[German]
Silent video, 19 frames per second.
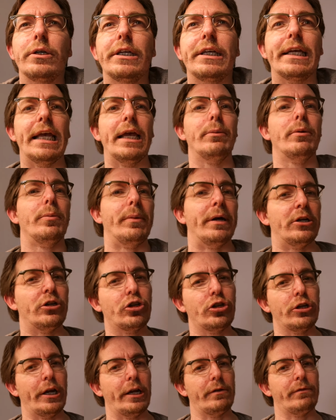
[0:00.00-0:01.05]
ich gebe
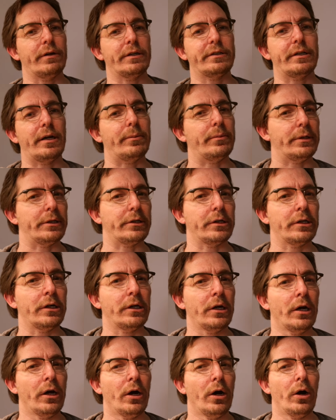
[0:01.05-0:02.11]
Menschen etwas damit.
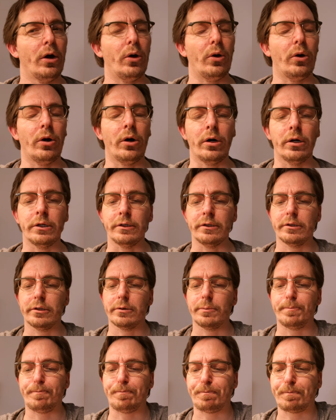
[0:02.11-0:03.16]
Und